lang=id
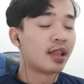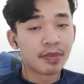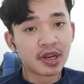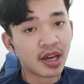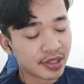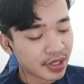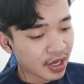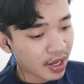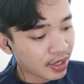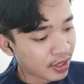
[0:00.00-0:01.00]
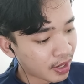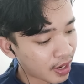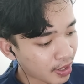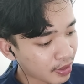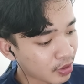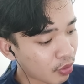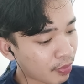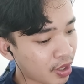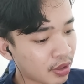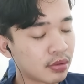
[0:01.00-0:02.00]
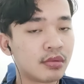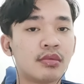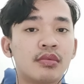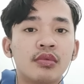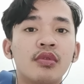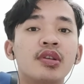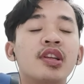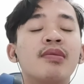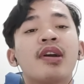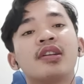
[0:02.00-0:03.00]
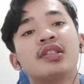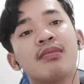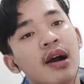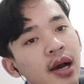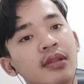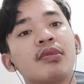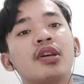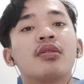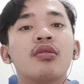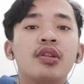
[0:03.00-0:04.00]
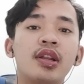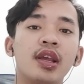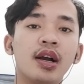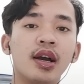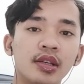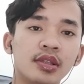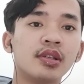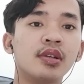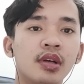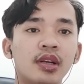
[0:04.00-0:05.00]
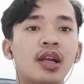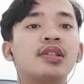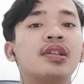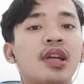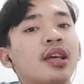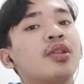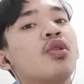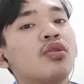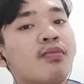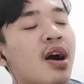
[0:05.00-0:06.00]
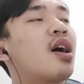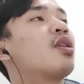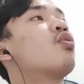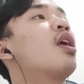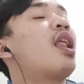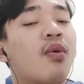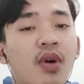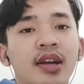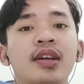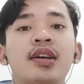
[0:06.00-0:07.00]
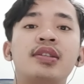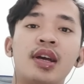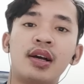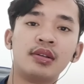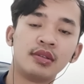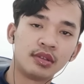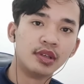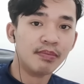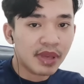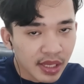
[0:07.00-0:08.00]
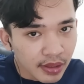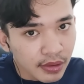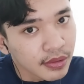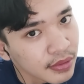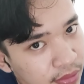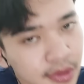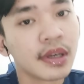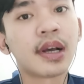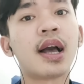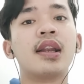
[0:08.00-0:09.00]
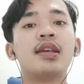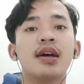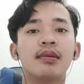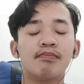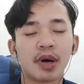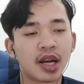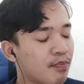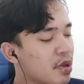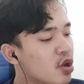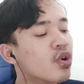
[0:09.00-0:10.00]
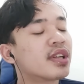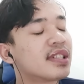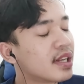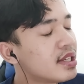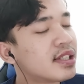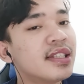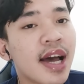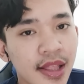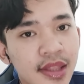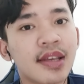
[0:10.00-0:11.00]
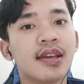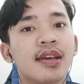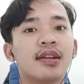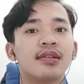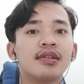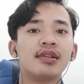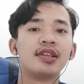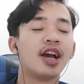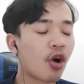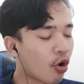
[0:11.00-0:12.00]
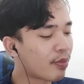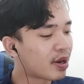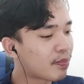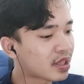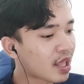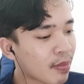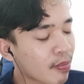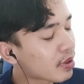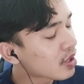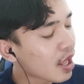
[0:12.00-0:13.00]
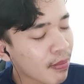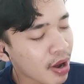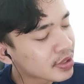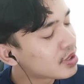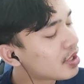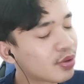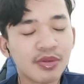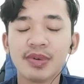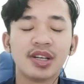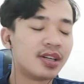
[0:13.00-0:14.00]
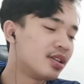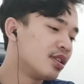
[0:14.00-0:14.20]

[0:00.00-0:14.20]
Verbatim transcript: tapi dengan cara kalian like komen gue jadi makin semangat bikin kontennya rasa sakit gue tuh bakal gue lawan guys ya demi kalian para viewersly sejati ya yang komen pertama pertama itu bos